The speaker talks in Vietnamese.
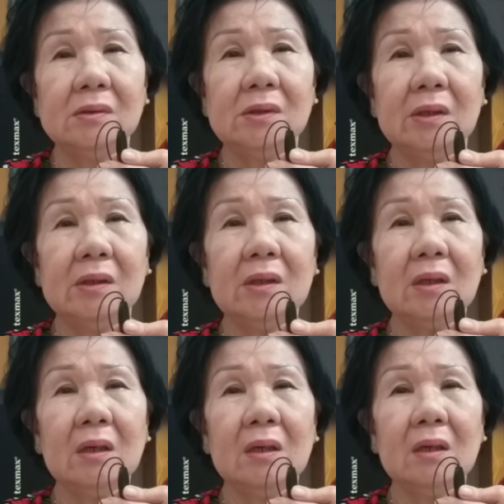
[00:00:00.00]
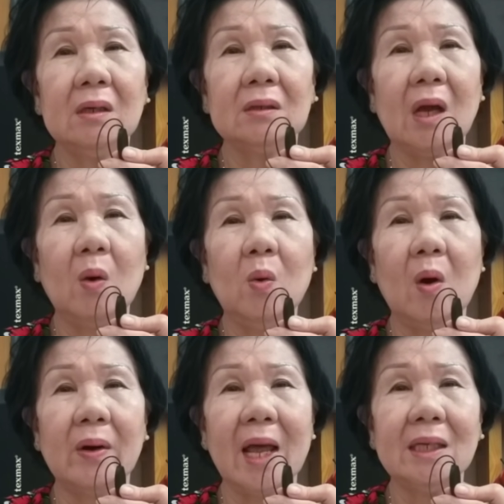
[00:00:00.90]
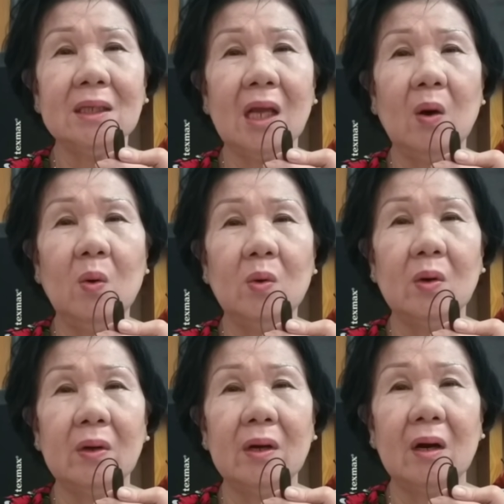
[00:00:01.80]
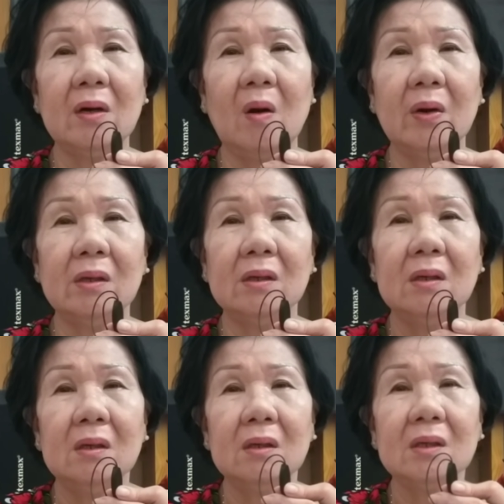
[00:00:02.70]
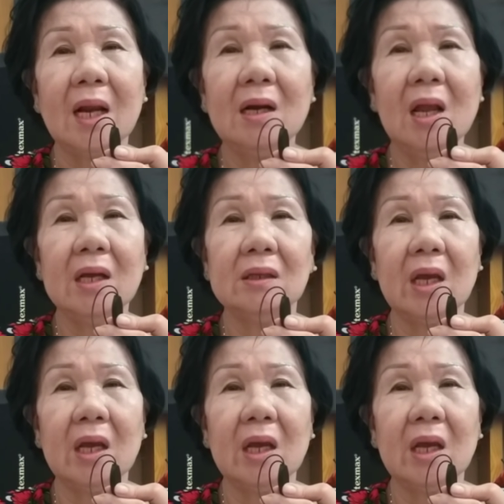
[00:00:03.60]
chửi thâu rồi đánh thâu rồi đánh lên